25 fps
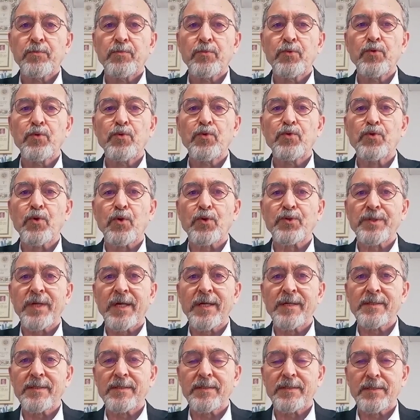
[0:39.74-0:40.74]
Bu
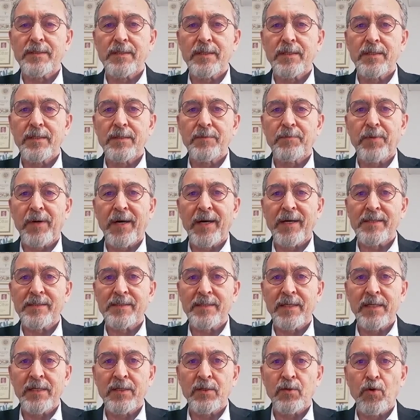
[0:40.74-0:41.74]
190 e,
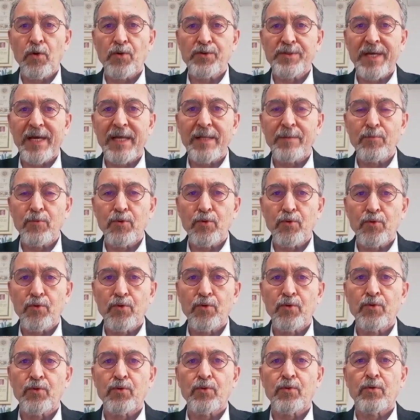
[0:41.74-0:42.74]
parselin özel
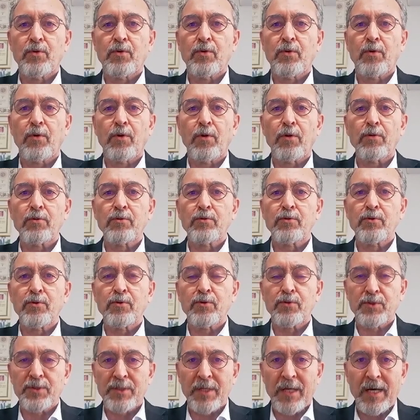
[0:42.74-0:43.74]
mülkün
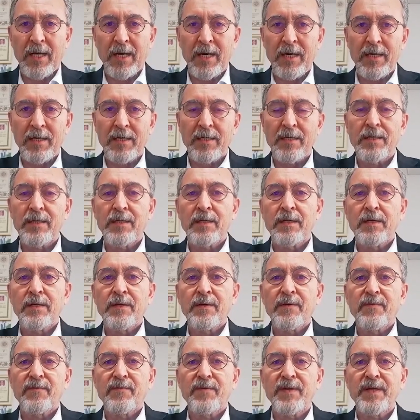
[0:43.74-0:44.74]
olduğu saha
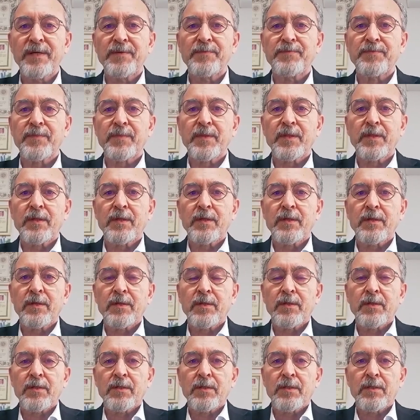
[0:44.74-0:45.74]
ve
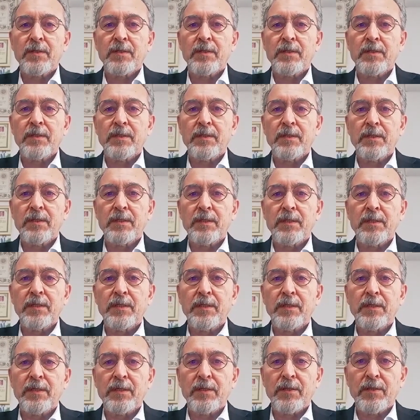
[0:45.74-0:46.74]
e,
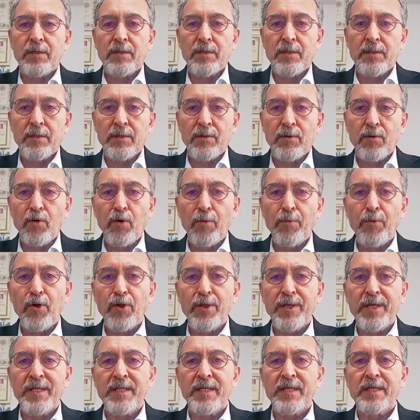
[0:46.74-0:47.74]
o
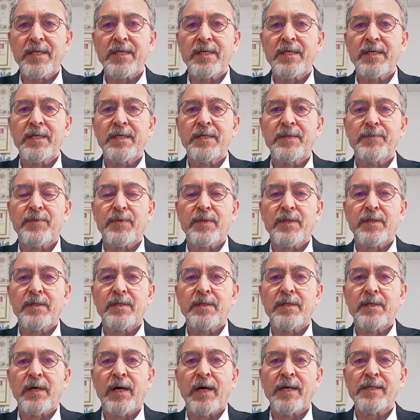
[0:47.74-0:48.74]
bölgedeki
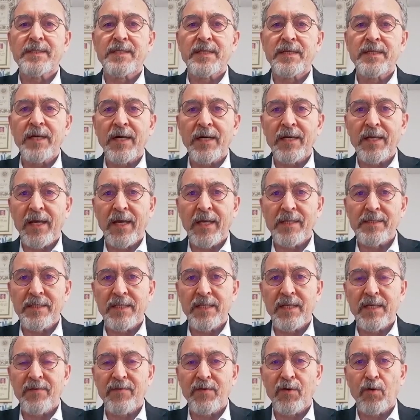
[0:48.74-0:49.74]
e, hazine
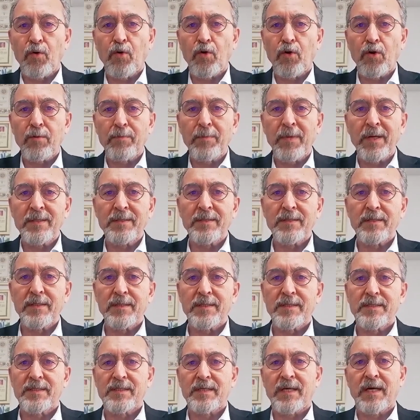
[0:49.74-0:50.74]
arazileri ve orman
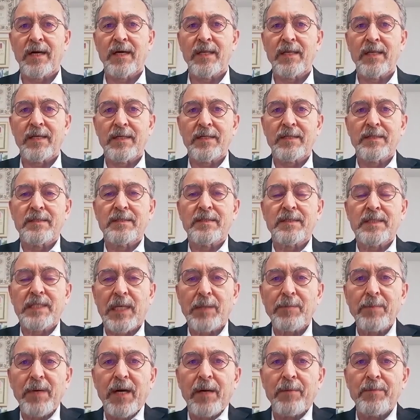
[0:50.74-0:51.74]
sahalarının
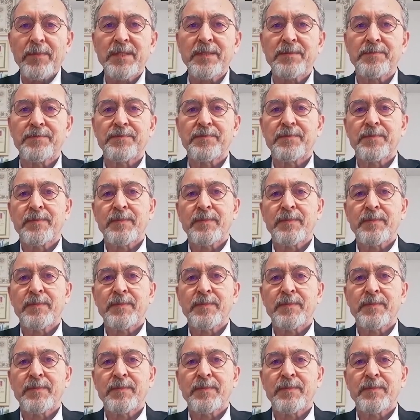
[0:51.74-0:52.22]
tamamı